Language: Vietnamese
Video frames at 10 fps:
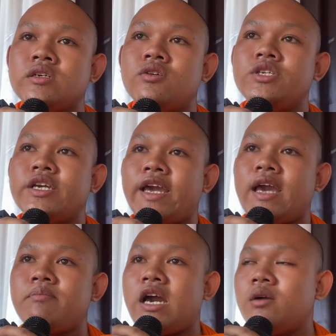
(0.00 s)
Đôi chơi
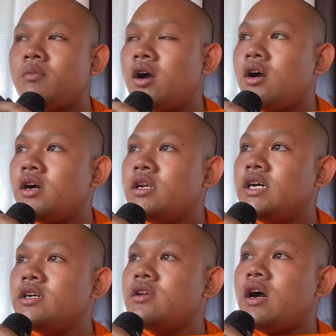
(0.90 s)
ca bạc bò
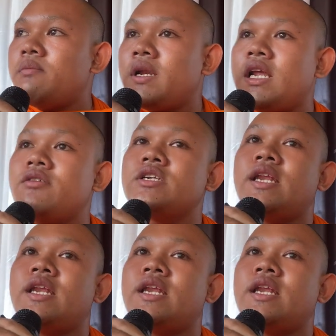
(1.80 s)
lơ đòn flow dưới